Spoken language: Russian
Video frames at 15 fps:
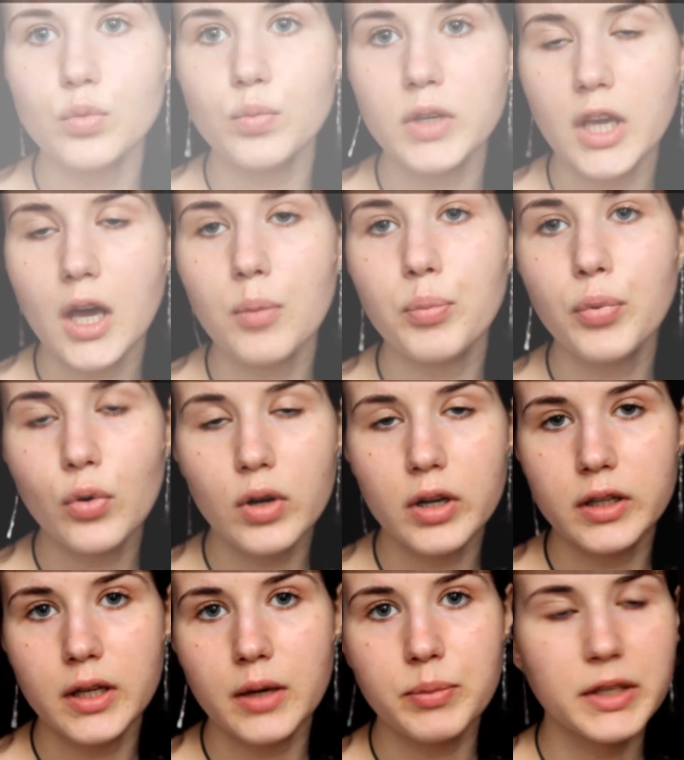у меня
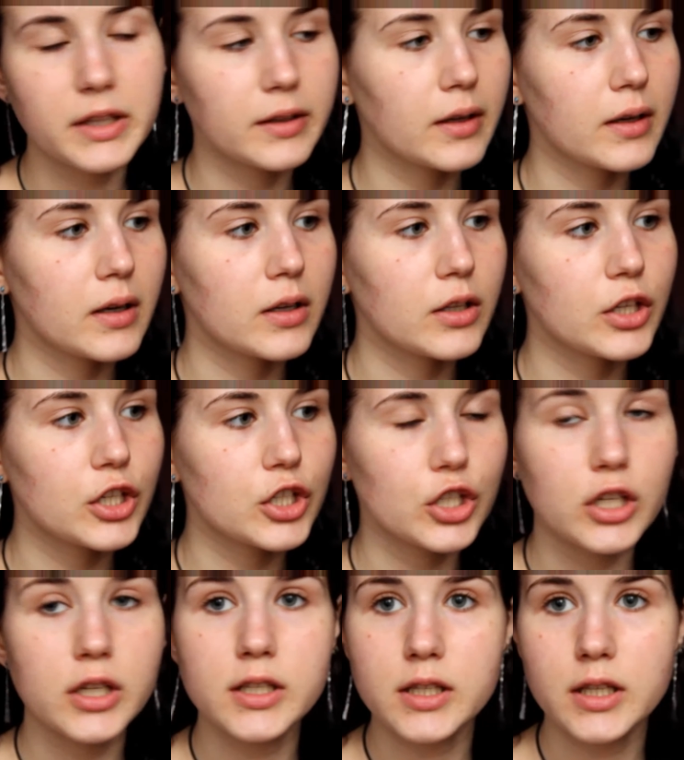более набитая,
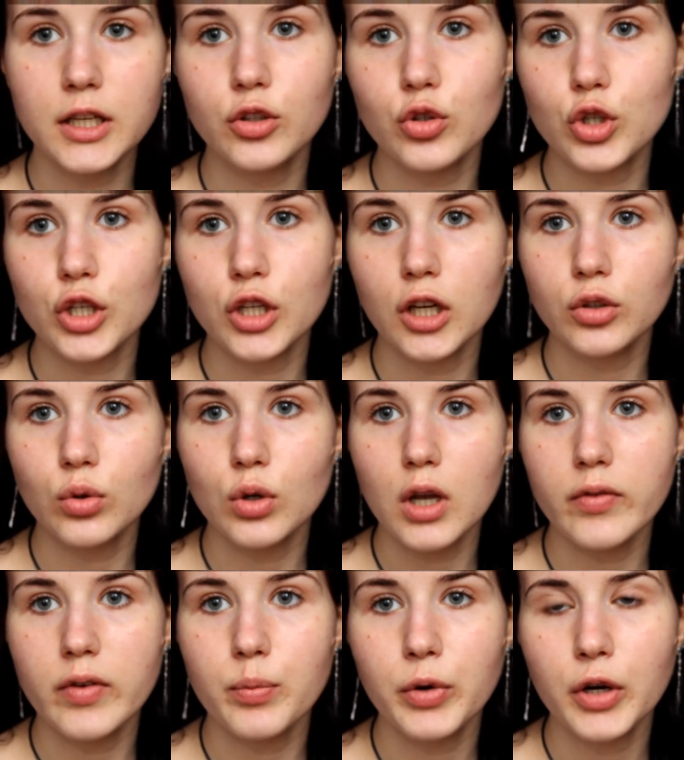нежели следующая, которую
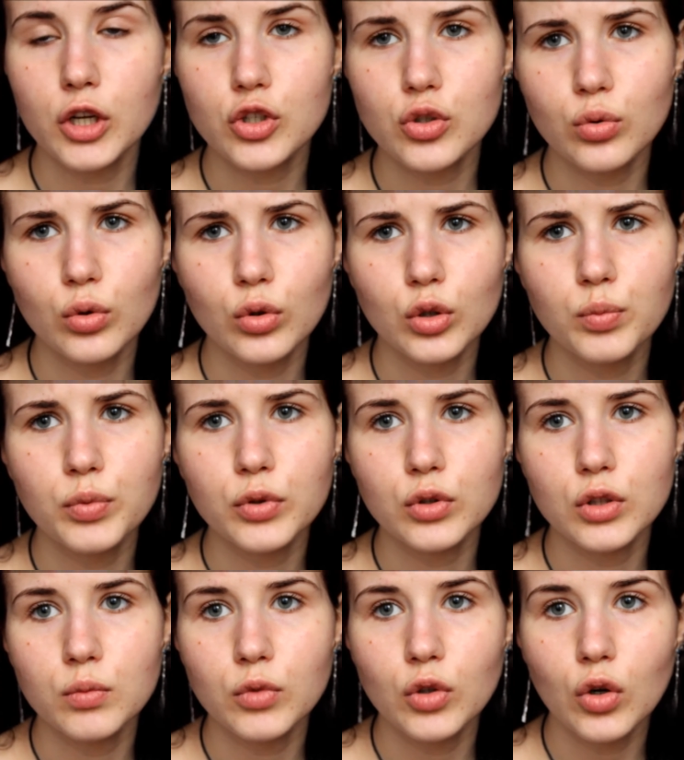я вам покажу, но это
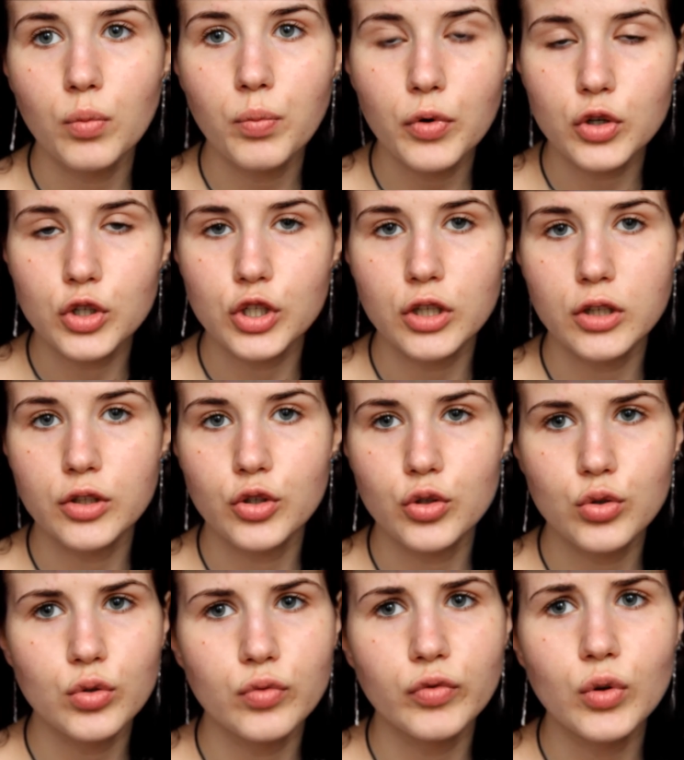будет немного позже,
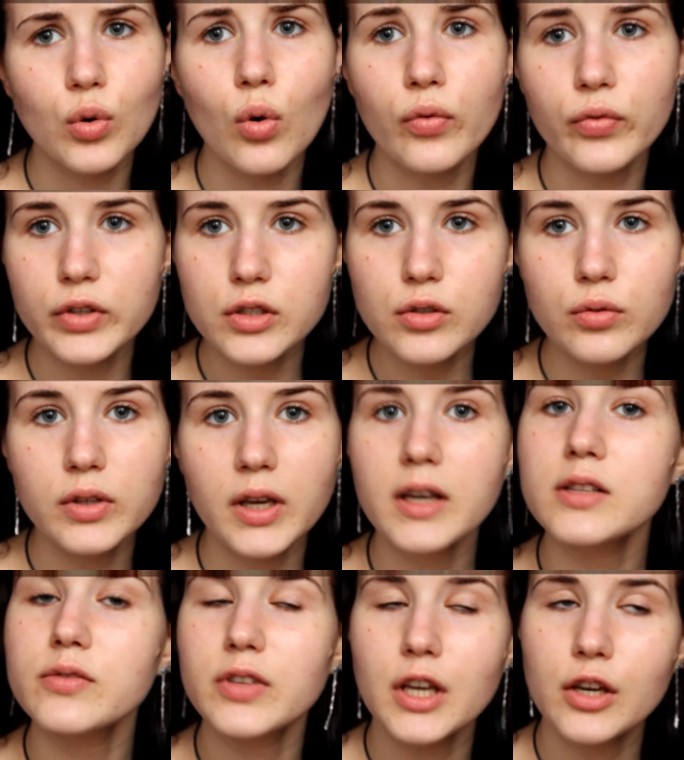чуть-чуть в другом видео.
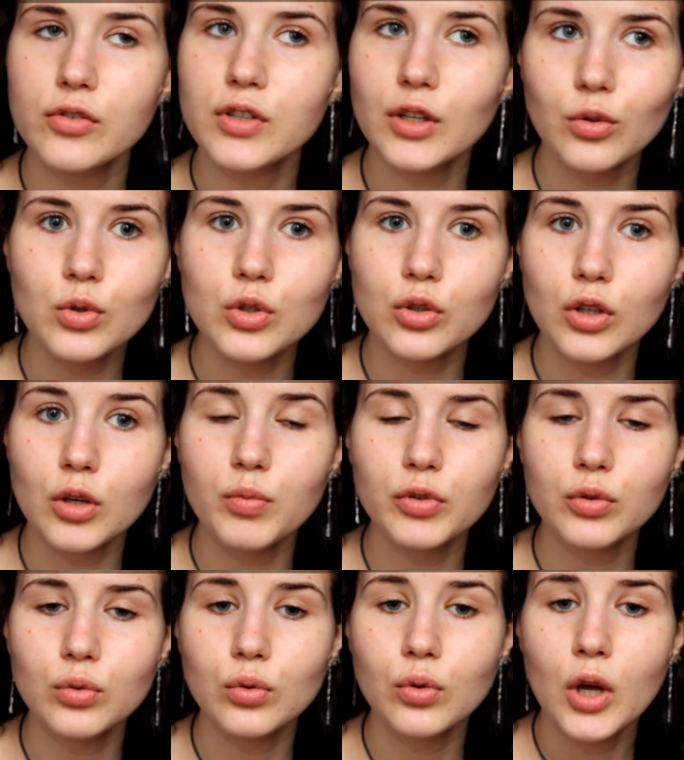Я извиняюсь за то, что я
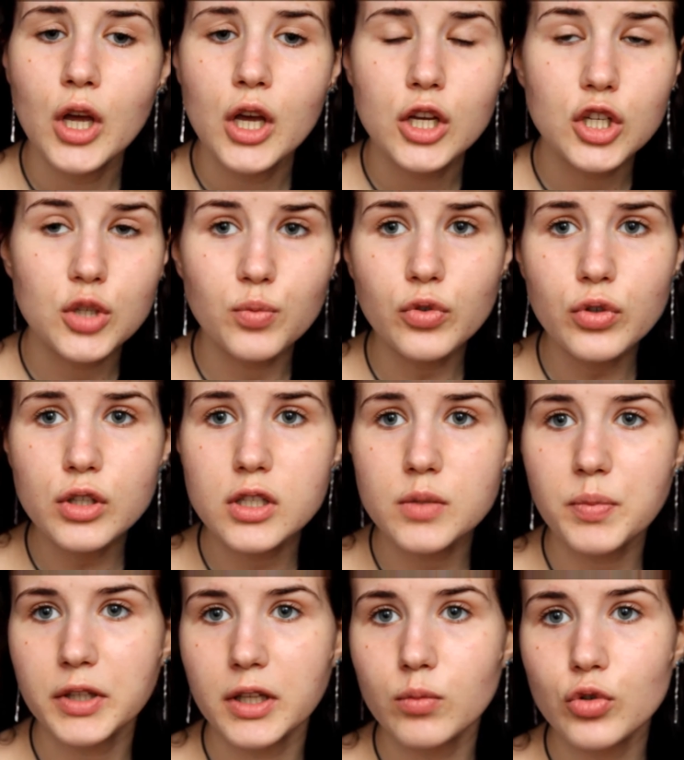буду жмуриться,
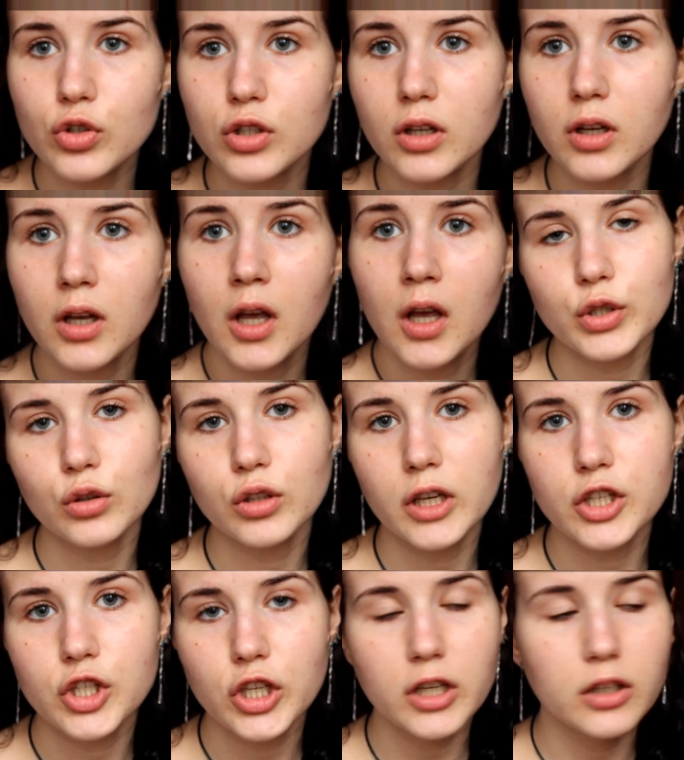потому что все-таки
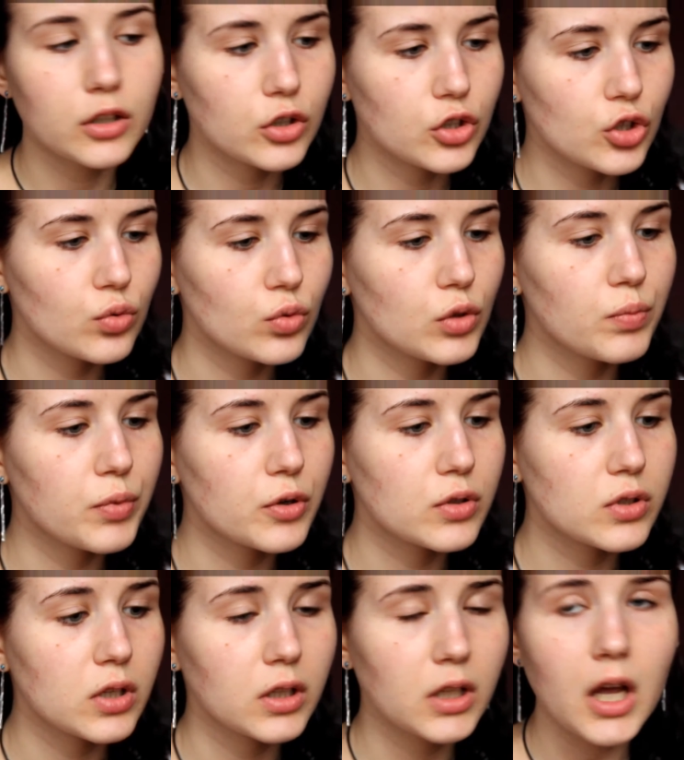очки я ношу не
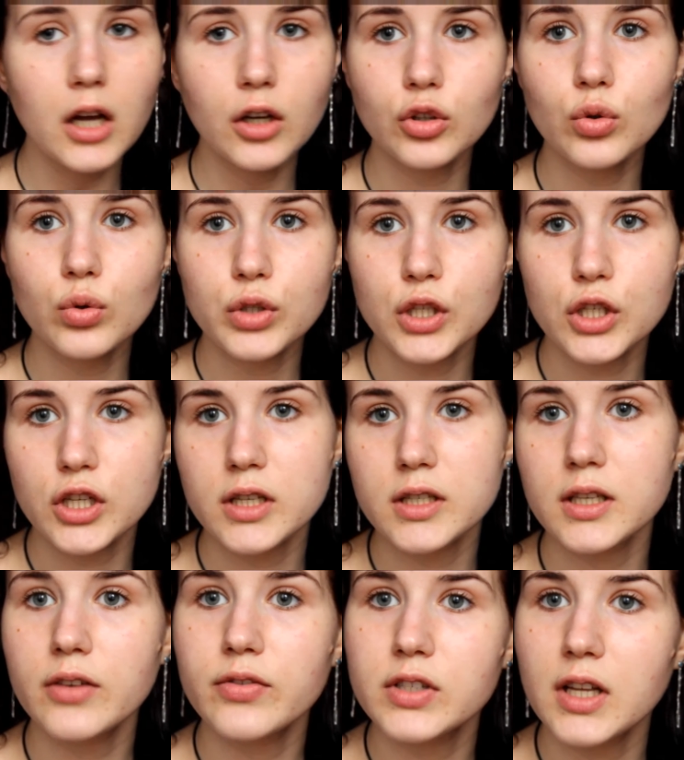просто так, но
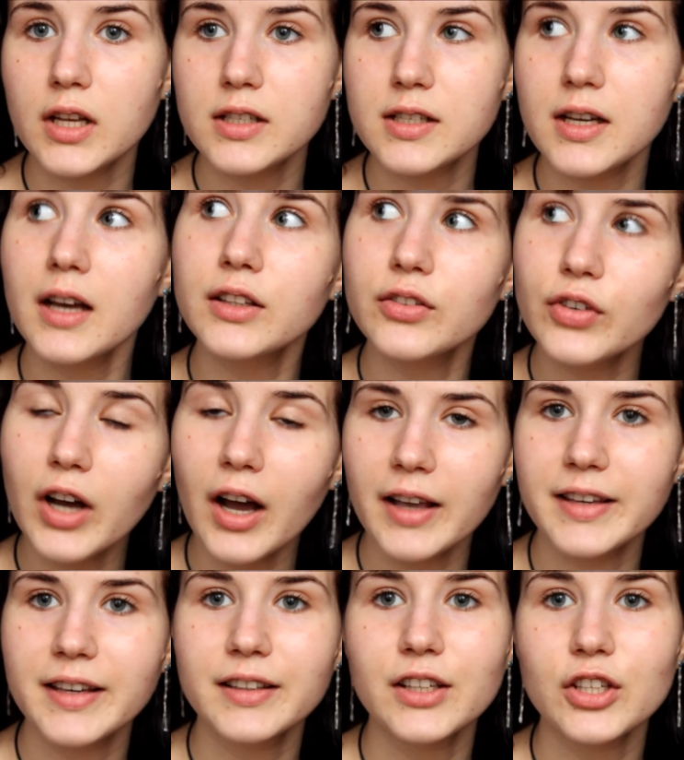сейчас я в стадии
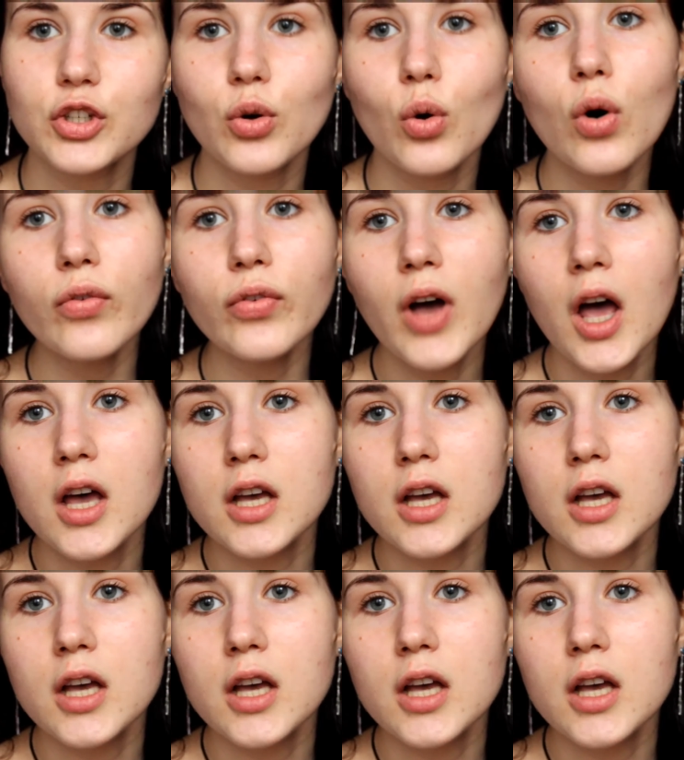отвыкания от очков.